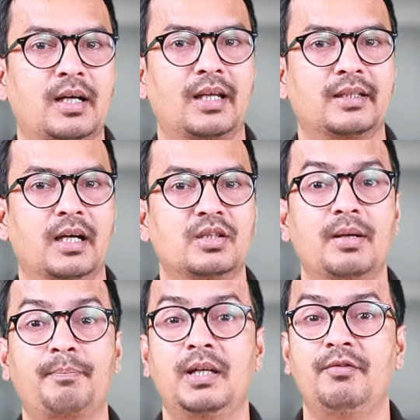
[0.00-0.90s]
करा दिया
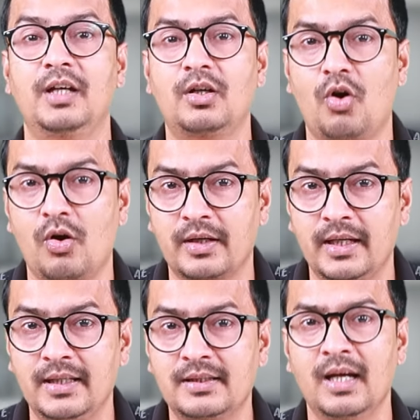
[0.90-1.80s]
जबकि वे
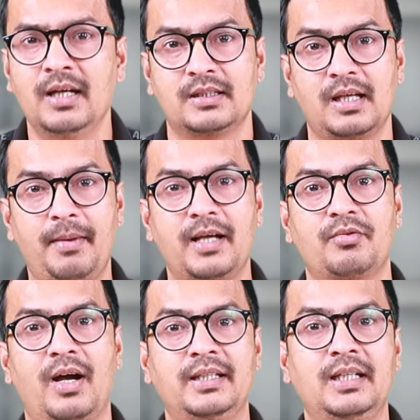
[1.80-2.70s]
कांग्रेस
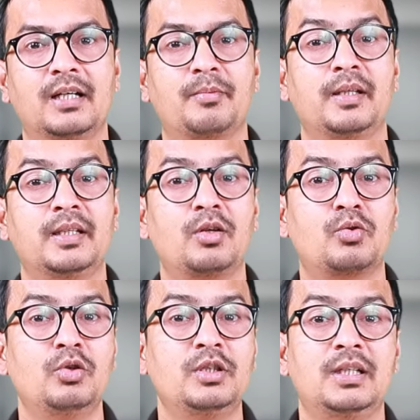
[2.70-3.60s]
समाजवादी गठबंधन
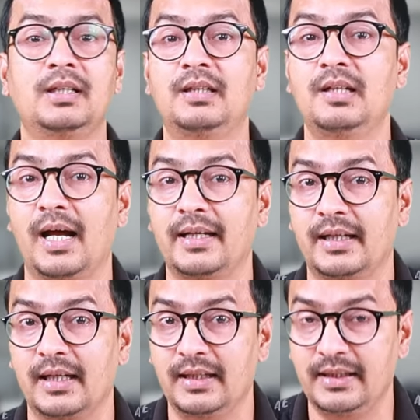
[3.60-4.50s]
को जीत
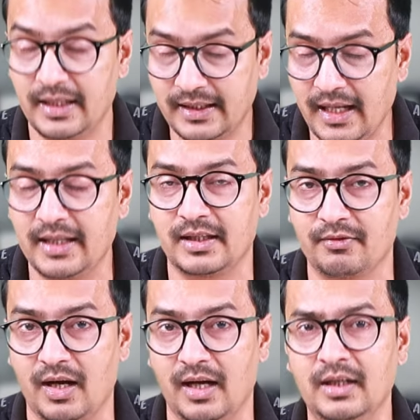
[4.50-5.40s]
दिलाने के लिए गए
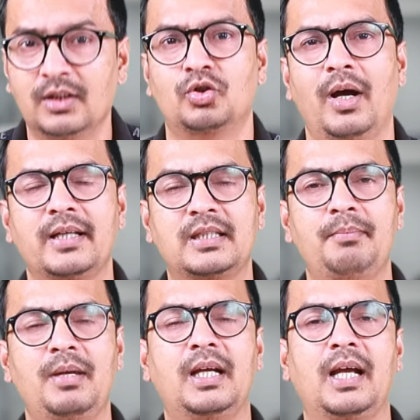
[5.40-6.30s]
थे वहाँ तो
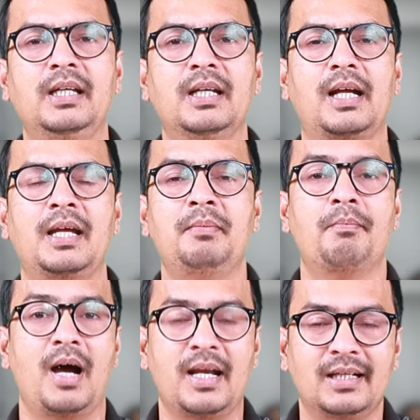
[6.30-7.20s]
ऐसे में कहीं ना कहीं
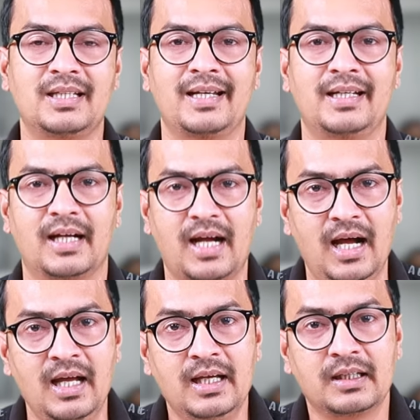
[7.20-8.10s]
माना जाने
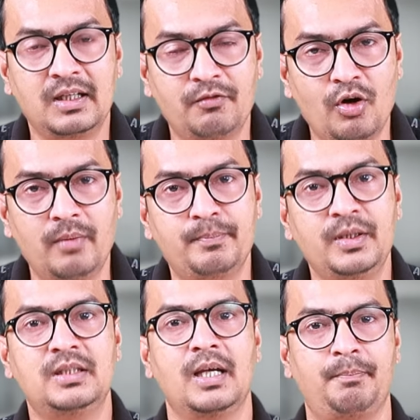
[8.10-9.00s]
लगा कि वो
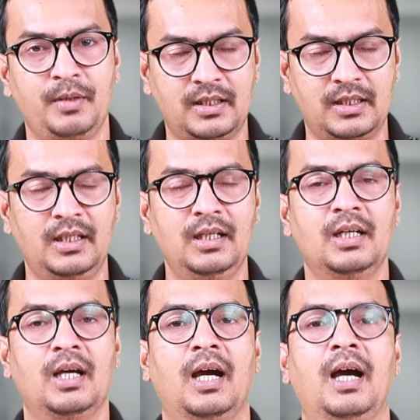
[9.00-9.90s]
बीजेपी की
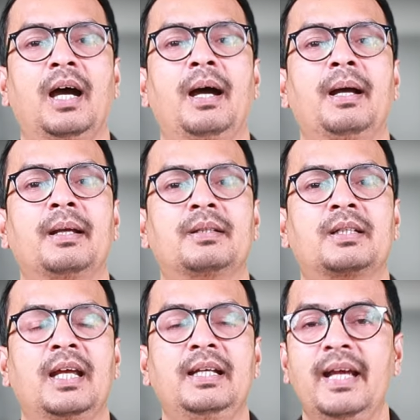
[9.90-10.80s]
आ,
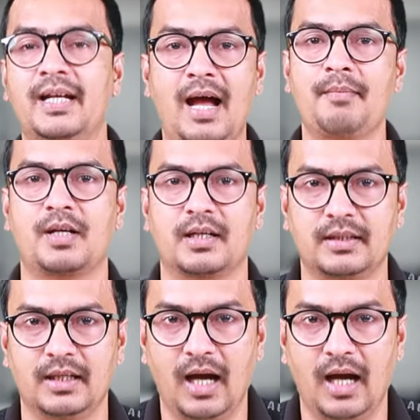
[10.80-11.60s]
के लिए काम करते